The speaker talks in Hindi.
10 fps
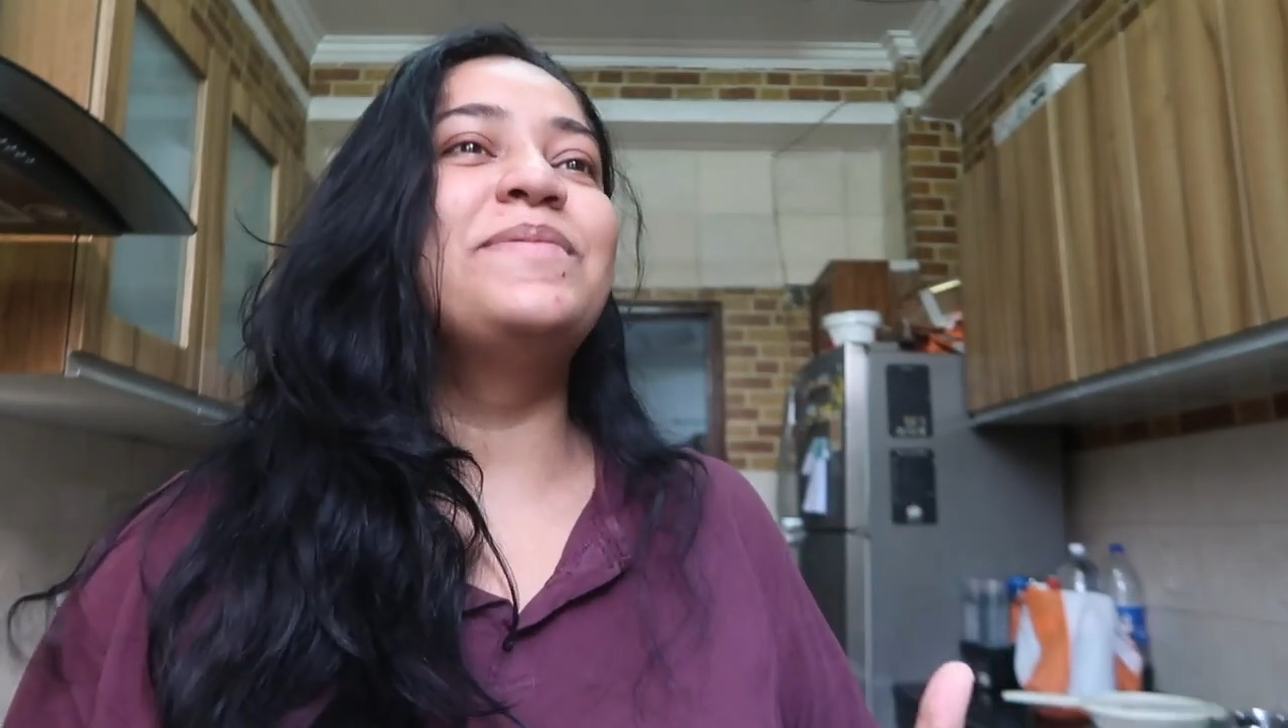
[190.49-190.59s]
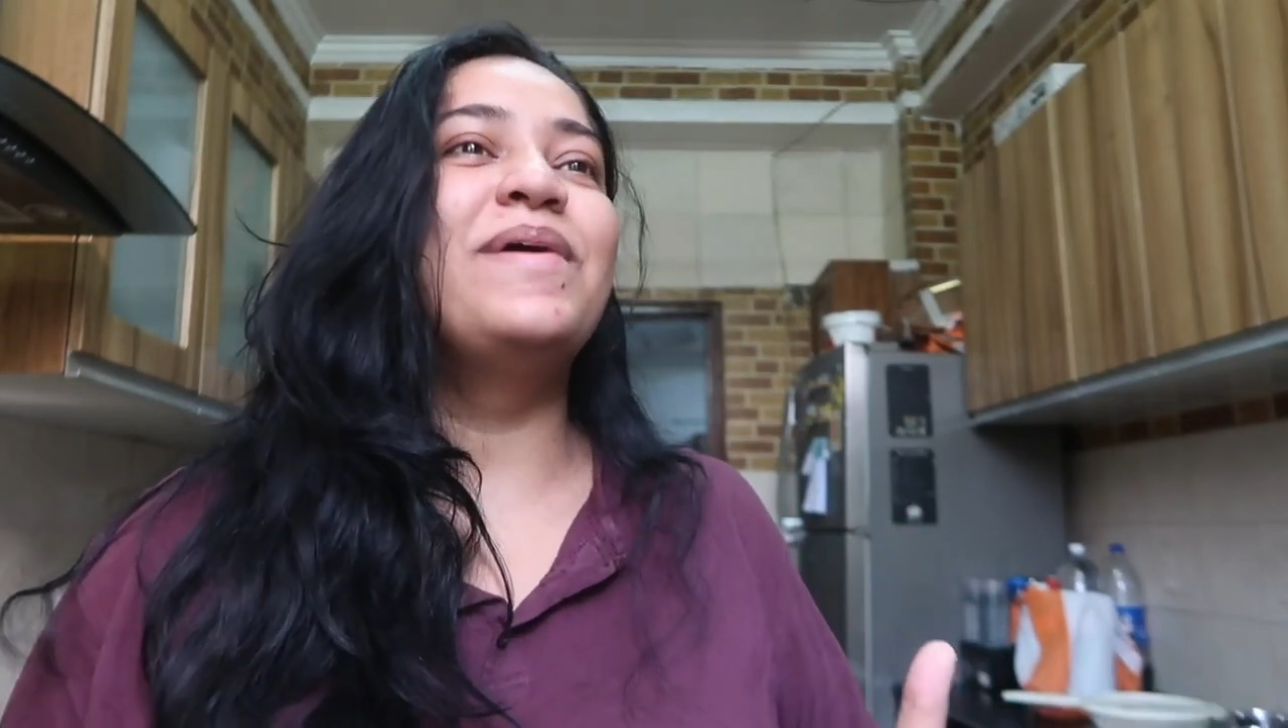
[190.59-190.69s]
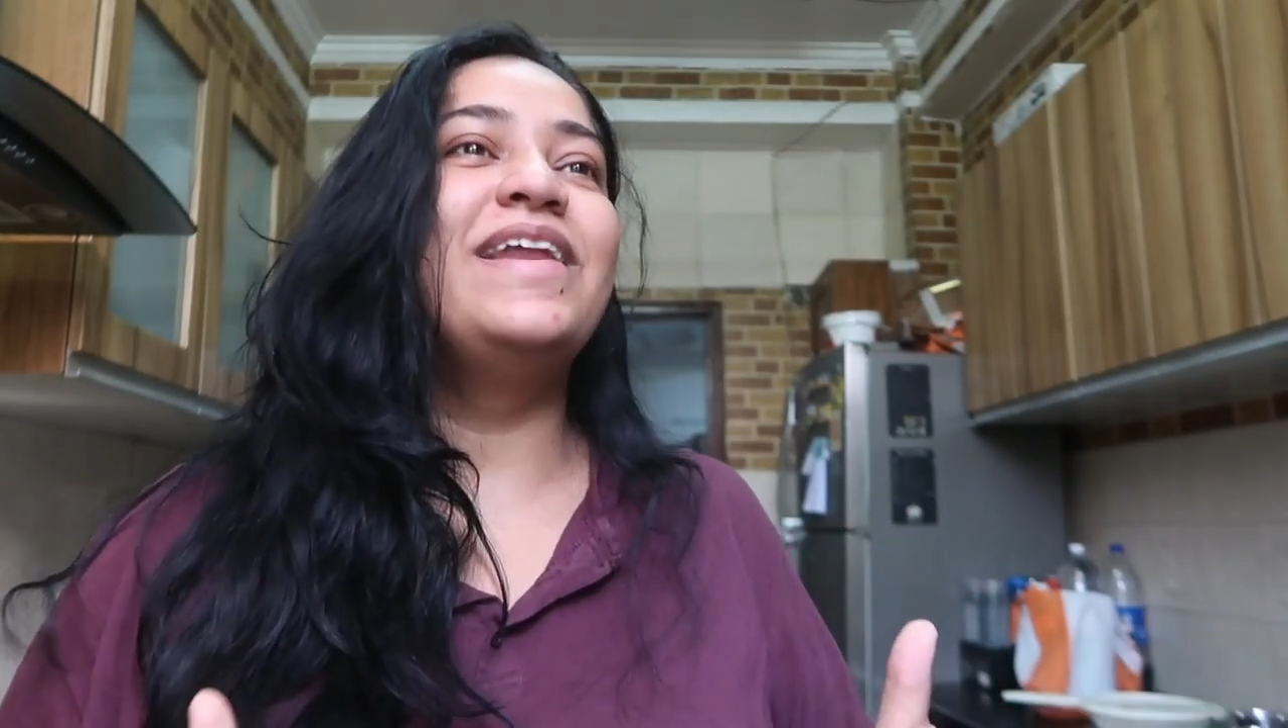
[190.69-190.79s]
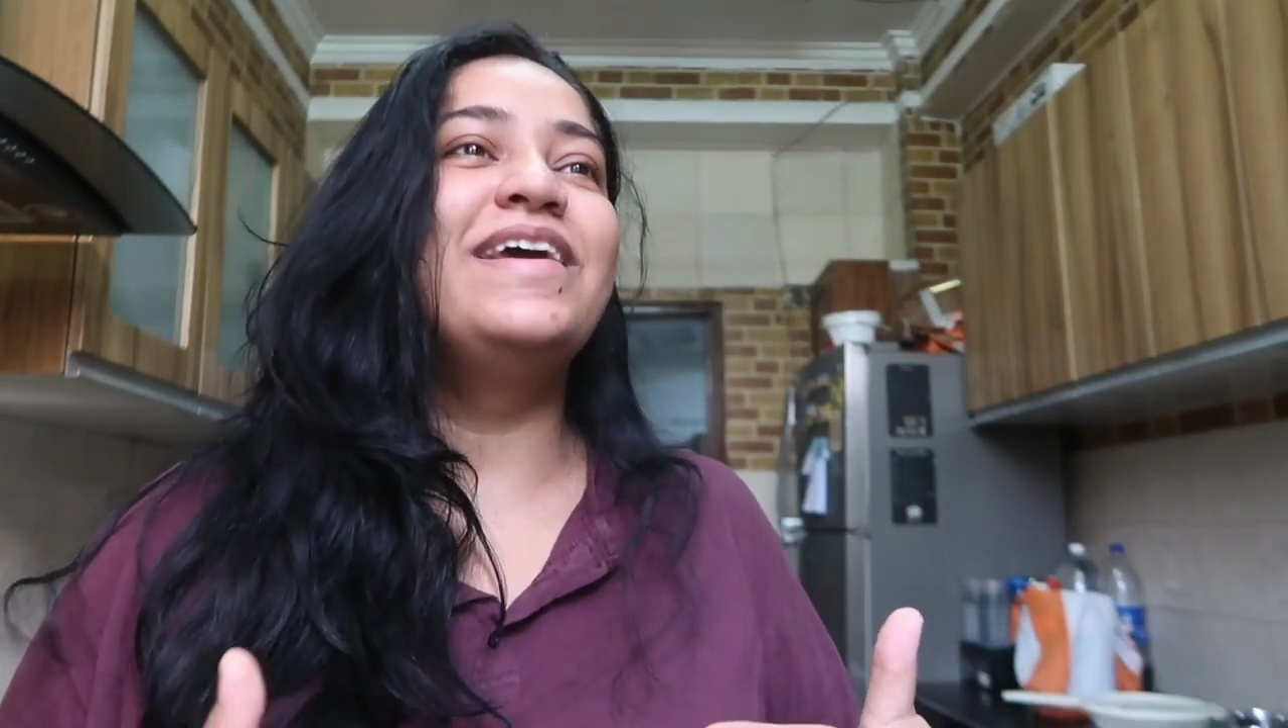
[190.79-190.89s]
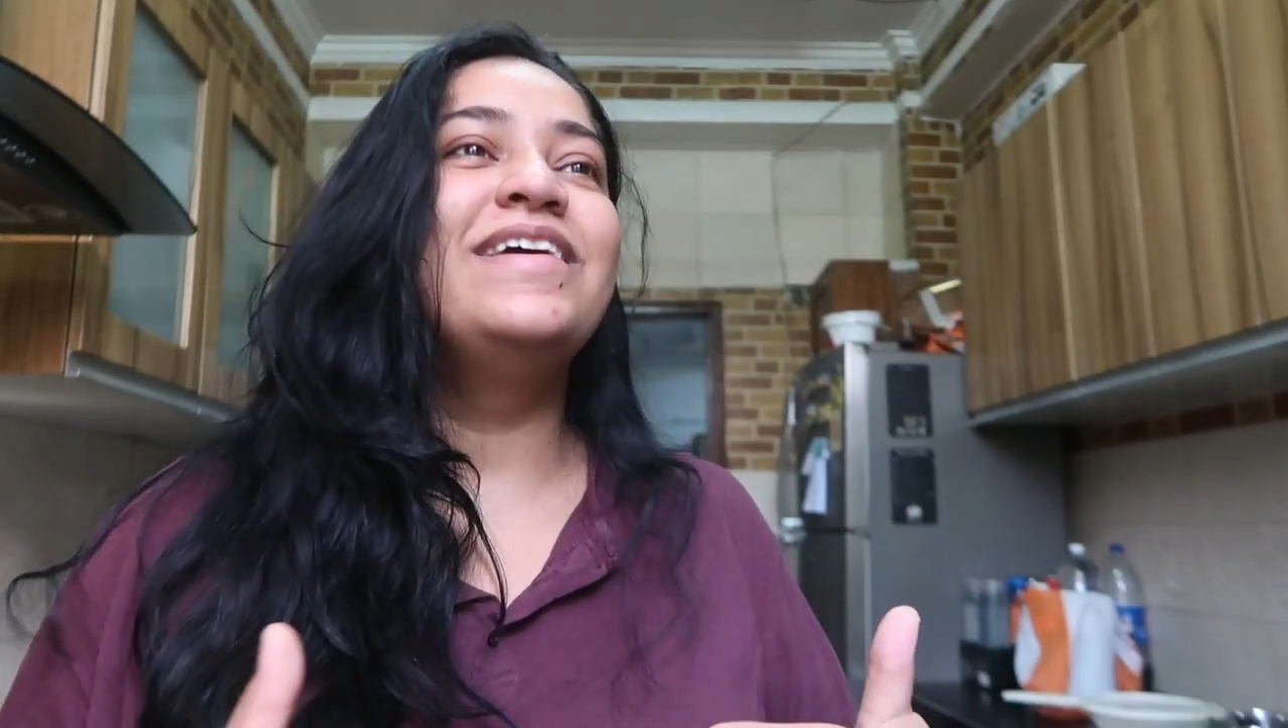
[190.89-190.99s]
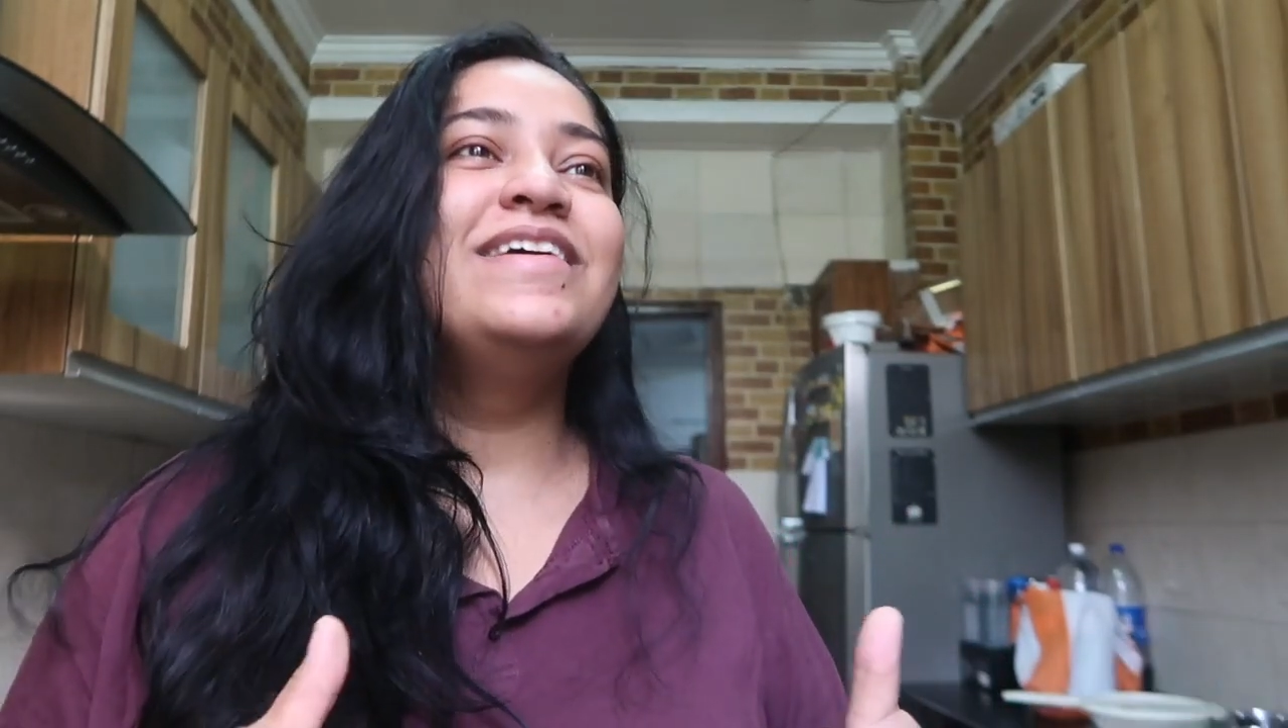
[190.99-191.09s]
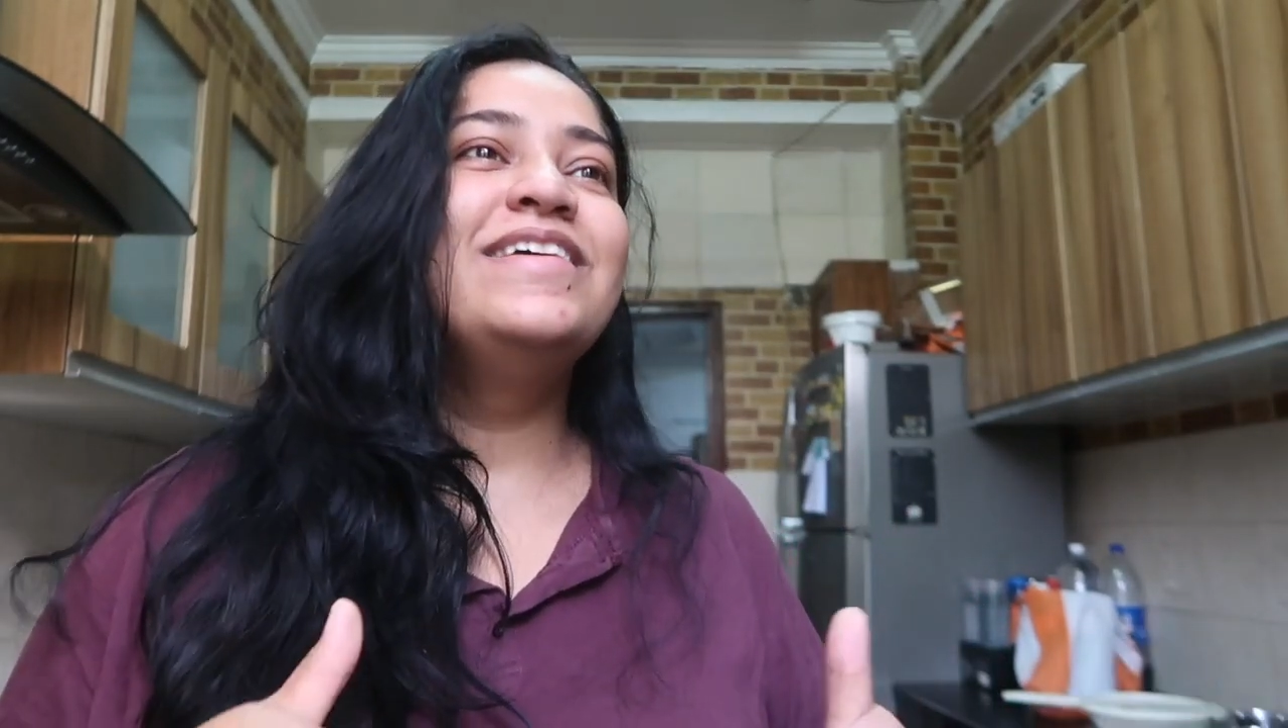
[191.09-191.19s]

से पहले